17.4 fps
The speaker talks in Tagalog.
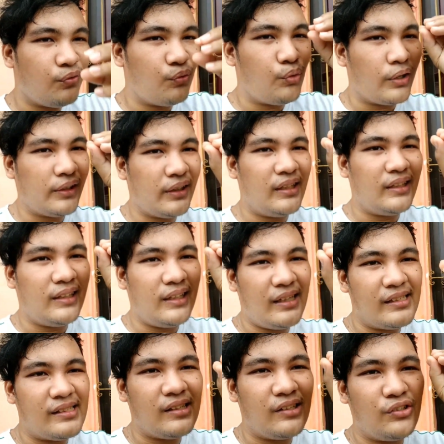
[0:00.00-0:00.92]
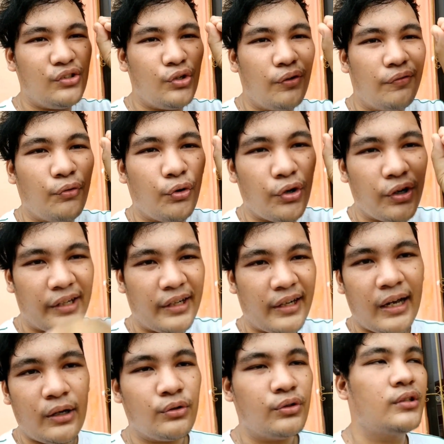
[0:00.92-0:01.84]
what is in the
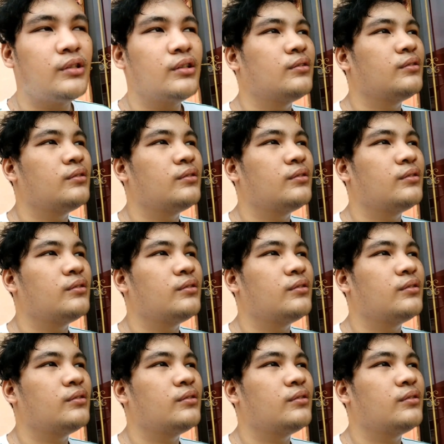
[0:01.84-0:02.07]
foreground.